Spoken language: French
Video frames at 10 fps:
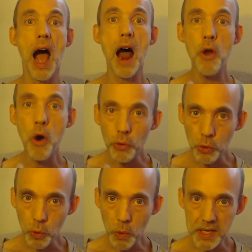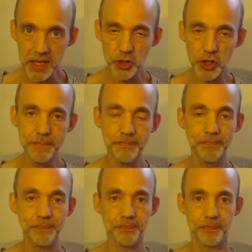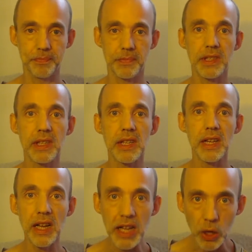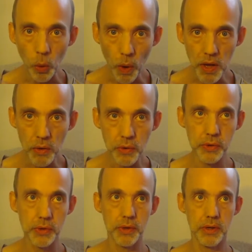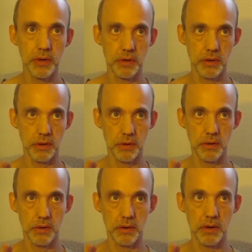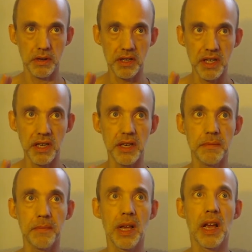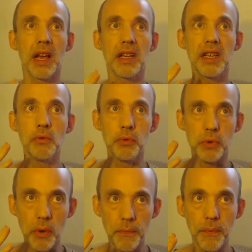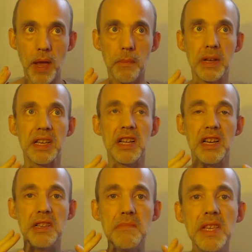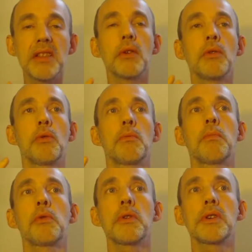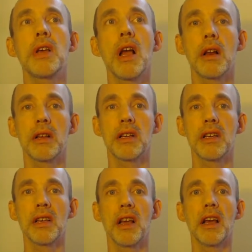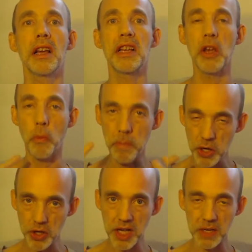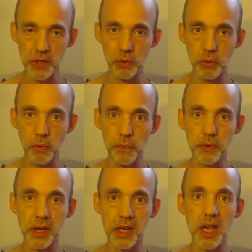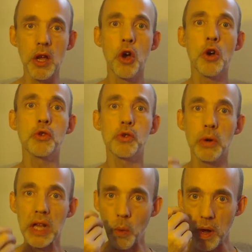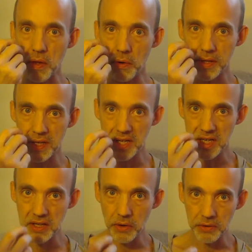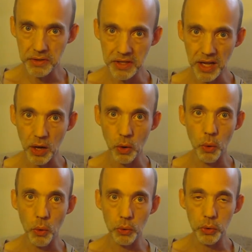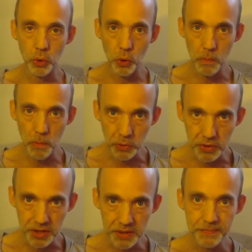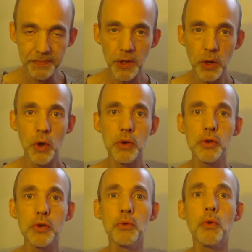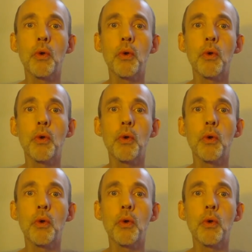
Alors de quoi il s'agit Les croyances euh, qui, nous enferme, qui limite notre potentiel, qui, qui empêche l'expression de notre faux sacré, ce sont les croyances identitaires. Autrement dit, ce,